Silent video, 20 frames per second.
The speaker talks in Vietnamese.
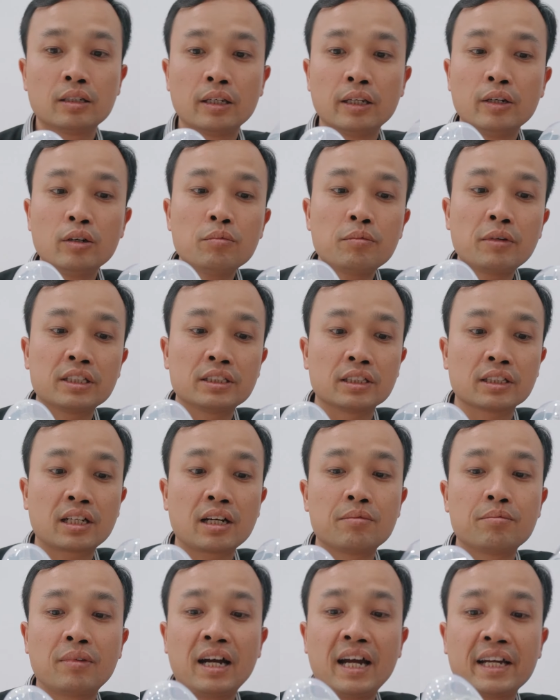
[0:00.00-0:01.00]
nếu mà chỉ
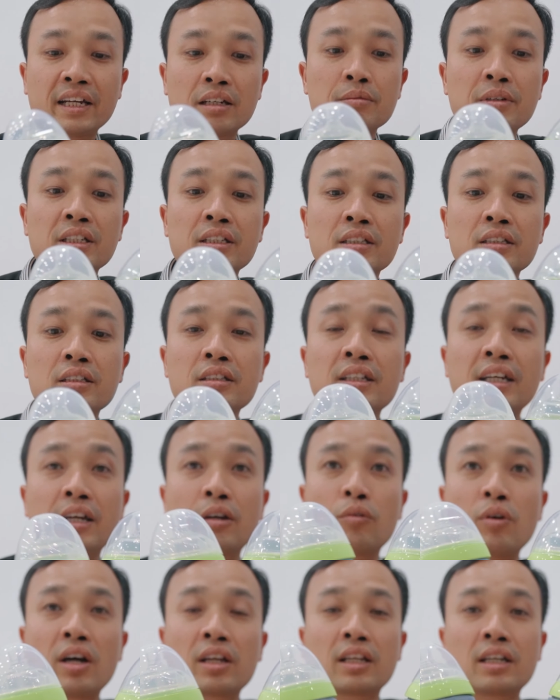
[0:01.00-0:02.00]
cầm hai cái bình như này
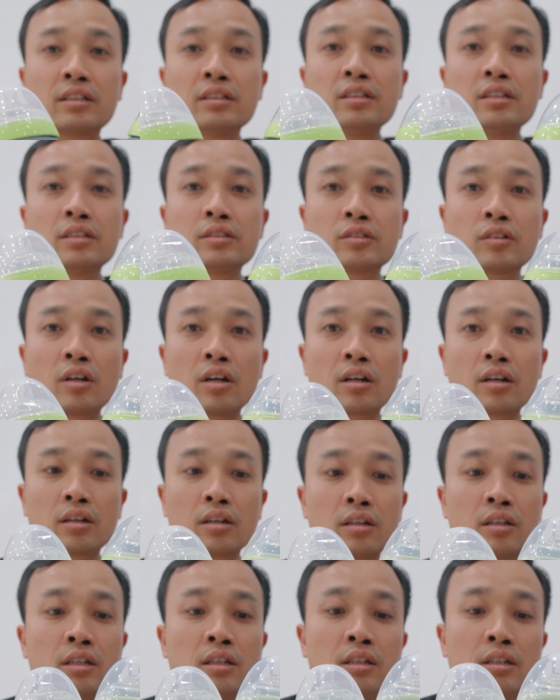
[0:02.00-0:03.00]
hoặc là đưa
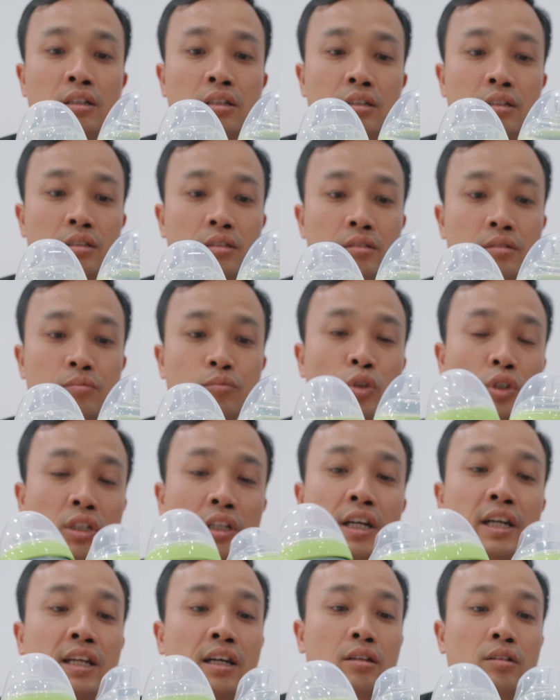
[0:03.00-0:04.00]
cho ờ, một
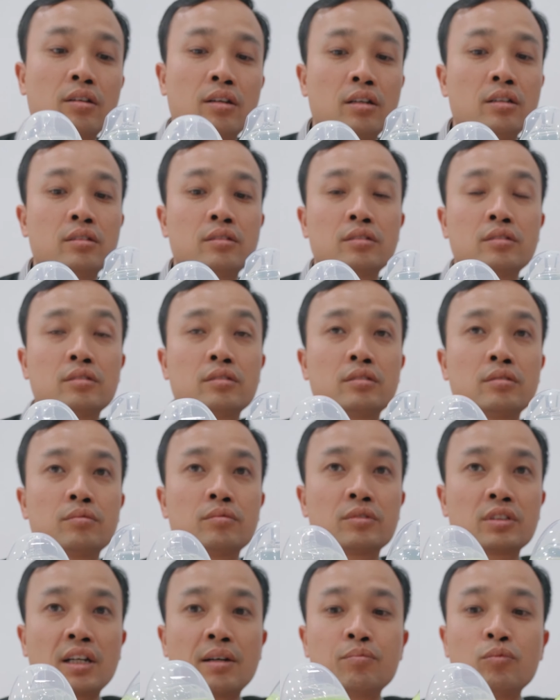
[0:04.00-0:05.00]
người nào đó
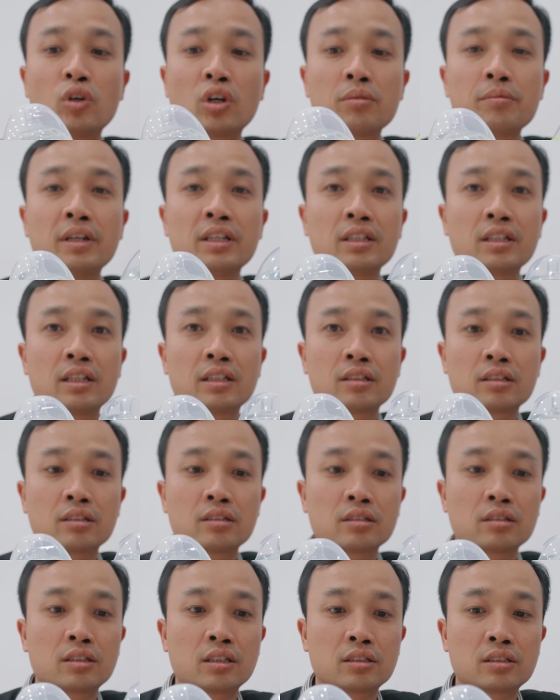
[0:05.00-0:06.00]
cầm một cái bình này
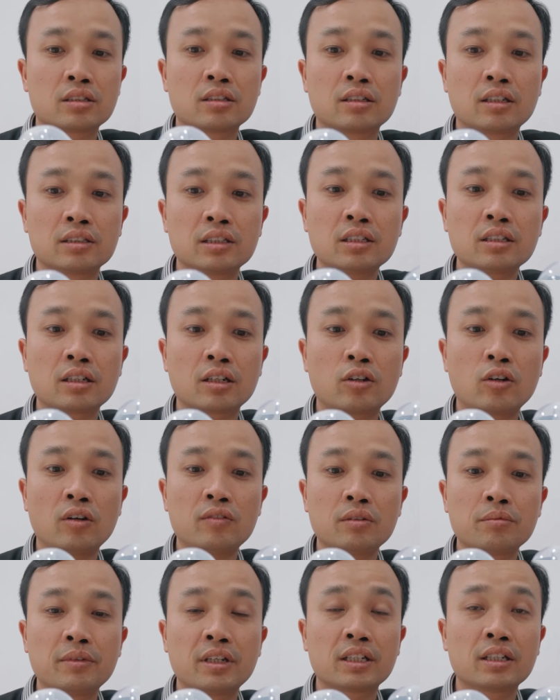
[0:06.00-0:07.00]
thật sự là rất là khó
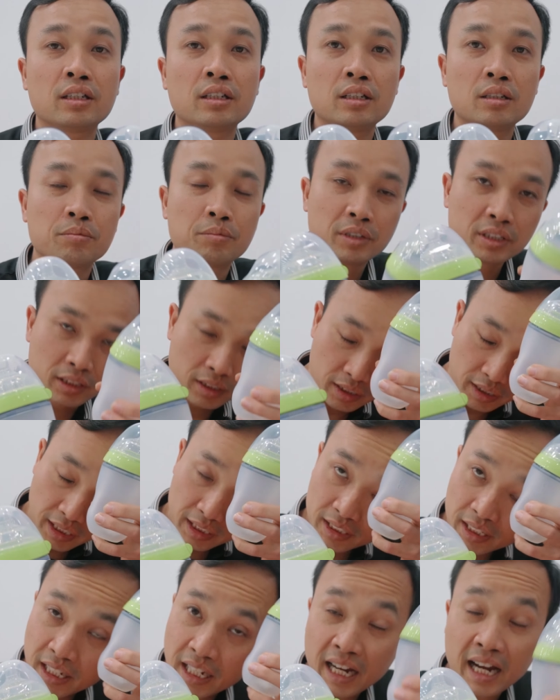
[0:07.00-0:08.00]
phân biệt mình nhớ là
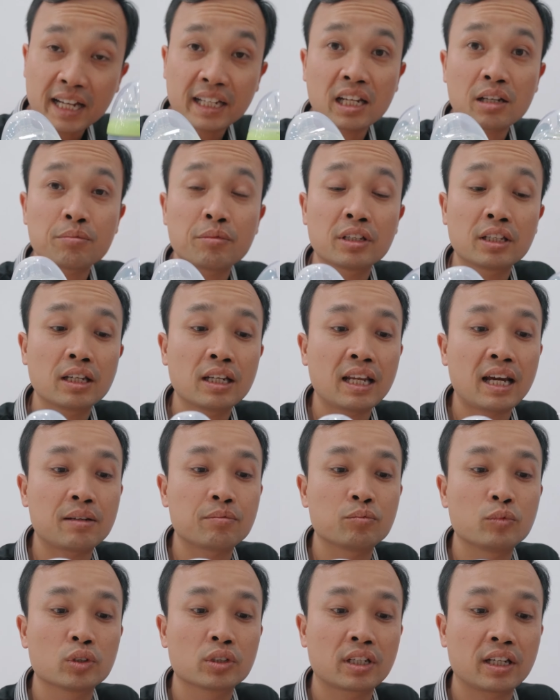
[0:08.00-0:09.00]
cách đây 2 năm mình đã
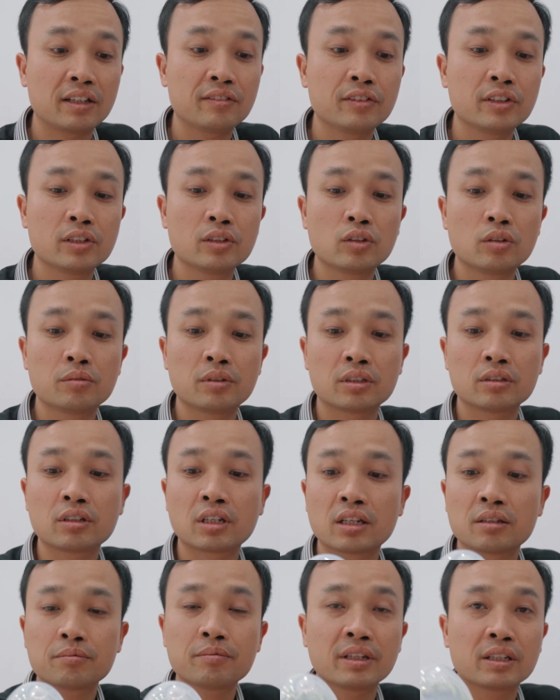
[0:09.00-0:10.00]
làm một cái video mà
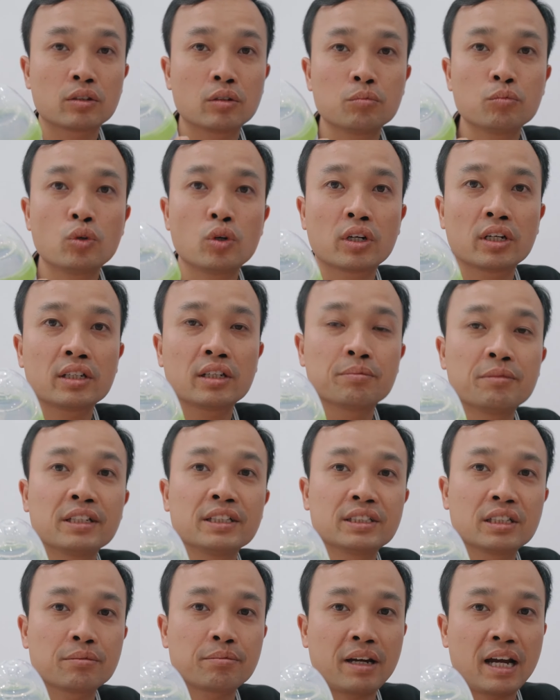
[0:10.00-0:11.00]
đợt mình cũng mua cái
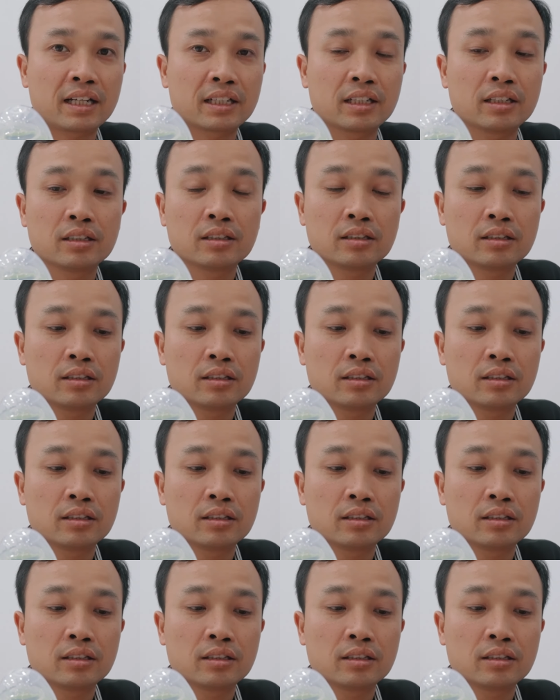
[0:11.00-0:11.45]
bình trên mạng này